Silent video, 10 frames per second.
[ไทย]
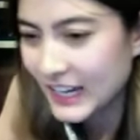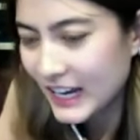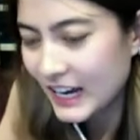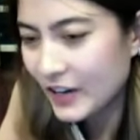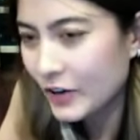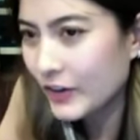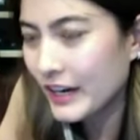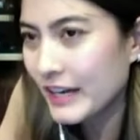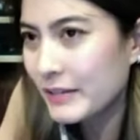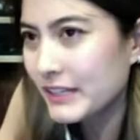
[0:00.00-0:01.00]
เอา
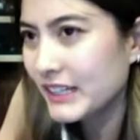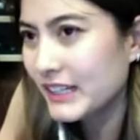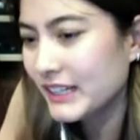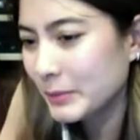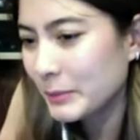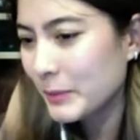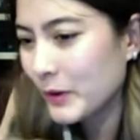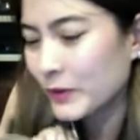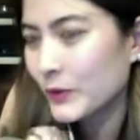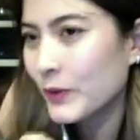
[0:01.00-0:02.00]
ให้มีพี่ป๊อ
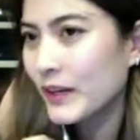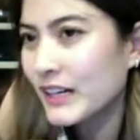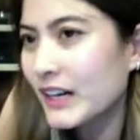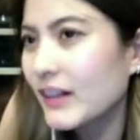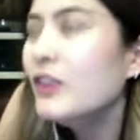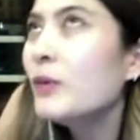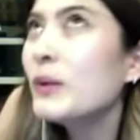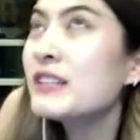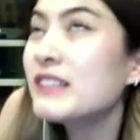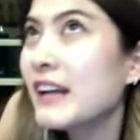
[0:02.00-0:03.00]
กด้วยนะคะ
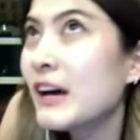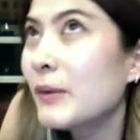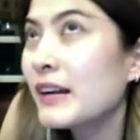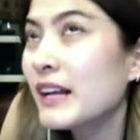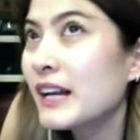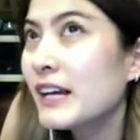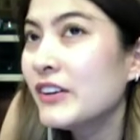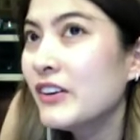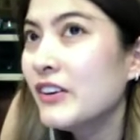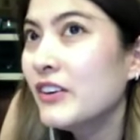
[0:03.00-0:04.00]
วันจันทร์หน้าวันอะไร
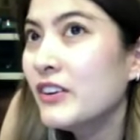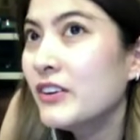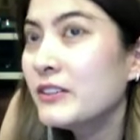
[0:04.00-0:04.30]
เนาะ